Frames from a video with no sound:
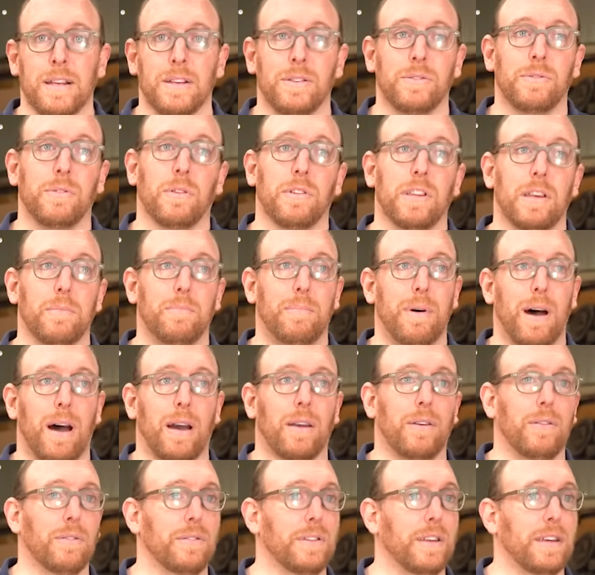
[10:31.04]
sur des
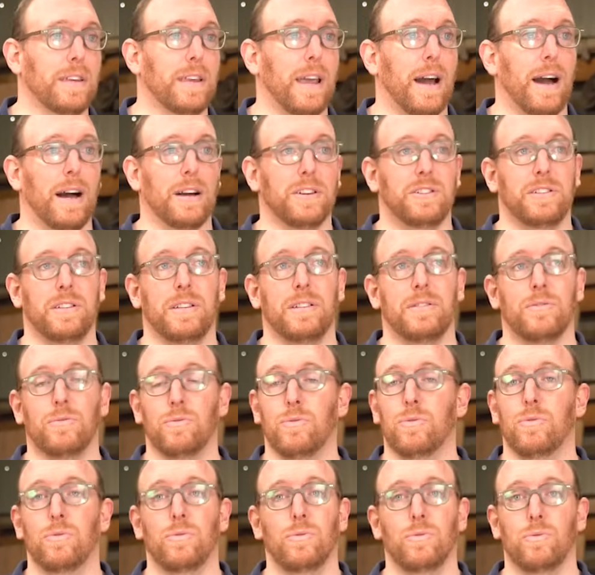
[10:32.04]
parcs des garagistes
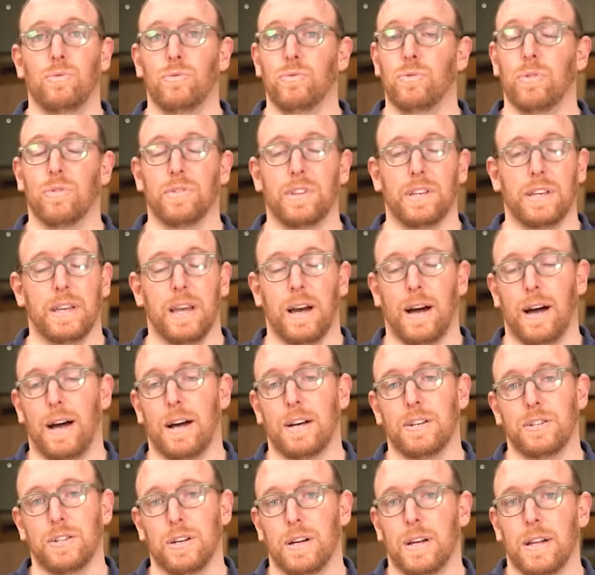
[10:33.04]
ou, dans des
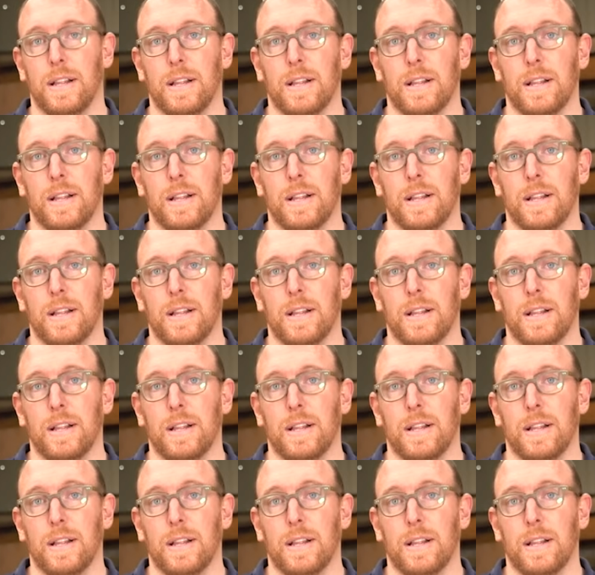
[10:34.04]
garages.